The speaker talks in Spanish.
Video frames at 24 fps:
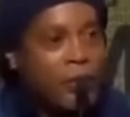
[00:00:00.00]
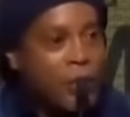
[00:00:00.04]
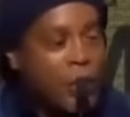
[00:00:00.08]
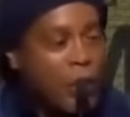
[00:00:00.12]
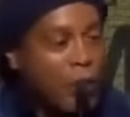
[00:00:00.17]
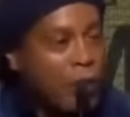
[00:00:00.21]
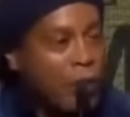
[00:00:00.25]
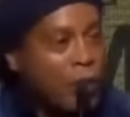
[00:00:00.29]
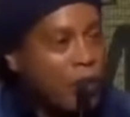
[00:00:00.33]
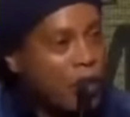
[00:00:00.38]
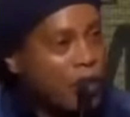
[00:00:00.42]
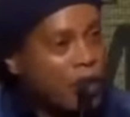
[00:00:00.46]

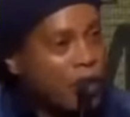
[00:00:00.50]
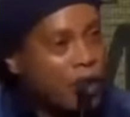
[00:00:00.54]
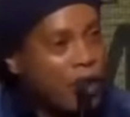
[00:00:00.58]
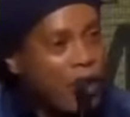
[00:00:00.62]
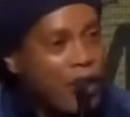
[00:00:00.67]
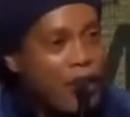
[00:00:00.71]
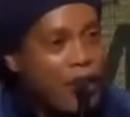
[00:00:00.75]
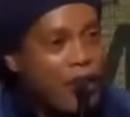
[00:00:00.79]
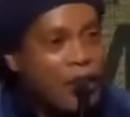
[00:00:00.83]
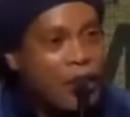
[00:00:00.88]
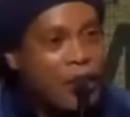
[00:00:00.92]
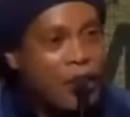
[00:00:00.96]

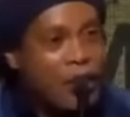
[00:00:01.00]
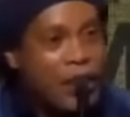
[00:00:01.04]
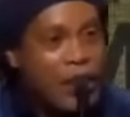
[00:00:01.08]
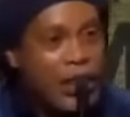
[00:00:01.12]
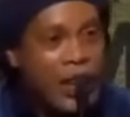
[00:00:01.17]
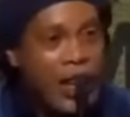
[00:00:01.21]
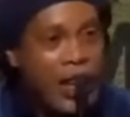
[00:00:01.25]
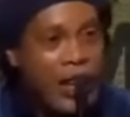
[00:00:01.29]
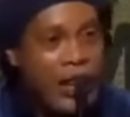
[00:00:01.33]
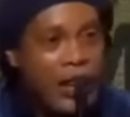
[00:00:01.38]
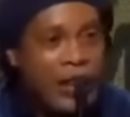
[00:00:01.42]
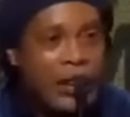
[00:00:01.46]
oportunidad de
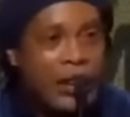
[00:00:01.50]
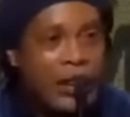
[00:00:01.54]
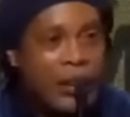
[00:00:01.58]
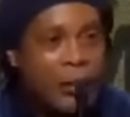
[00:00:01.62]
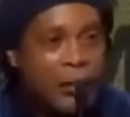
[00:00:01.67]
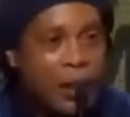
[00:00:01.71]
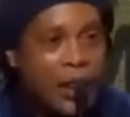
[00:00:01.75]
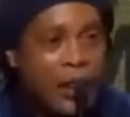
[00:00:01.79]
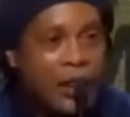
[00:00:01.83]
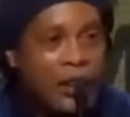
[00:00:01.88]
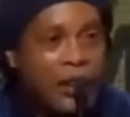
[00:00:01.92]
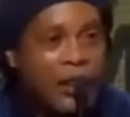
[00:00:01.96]
soñar y
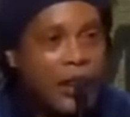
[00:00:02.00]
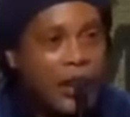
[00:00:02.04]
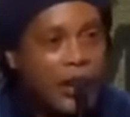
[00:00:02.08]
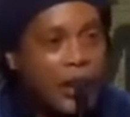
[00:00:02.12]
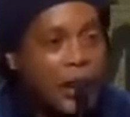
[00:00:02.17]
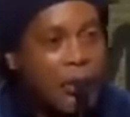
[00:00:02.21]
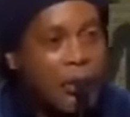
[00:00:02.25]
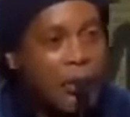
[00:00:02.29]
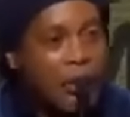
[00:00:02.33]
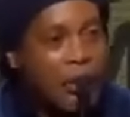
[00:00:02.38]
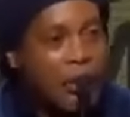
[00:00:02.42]
también ser como